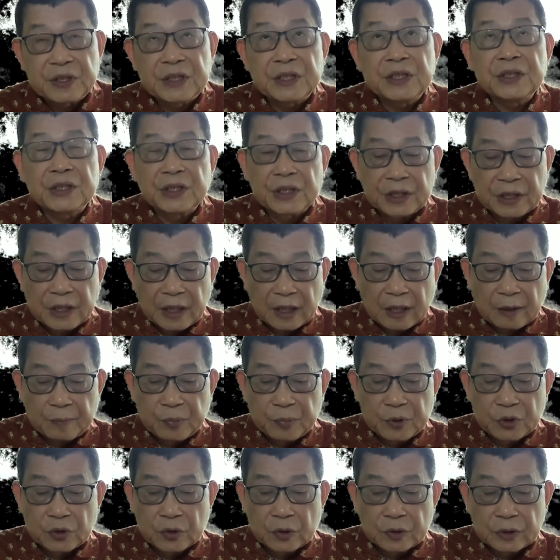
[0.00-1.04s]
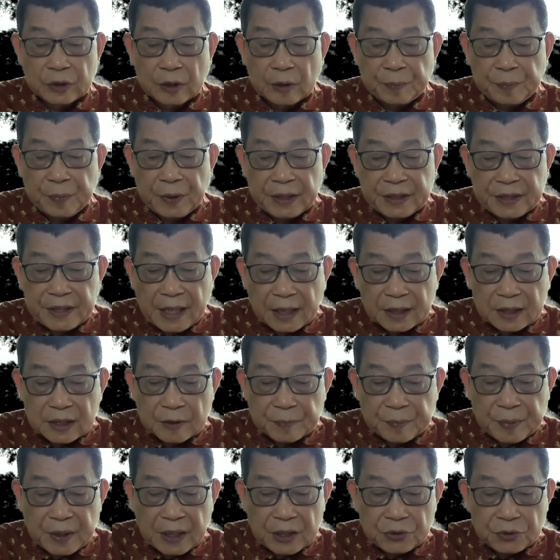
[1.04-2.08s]
仅仅特朗普所说的箱
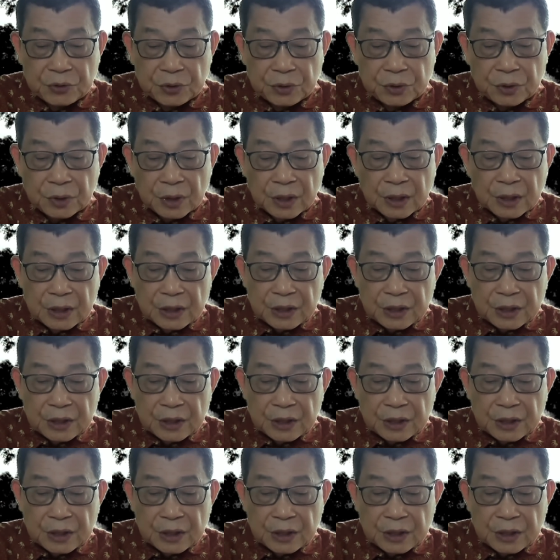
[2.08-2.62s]
子骗局，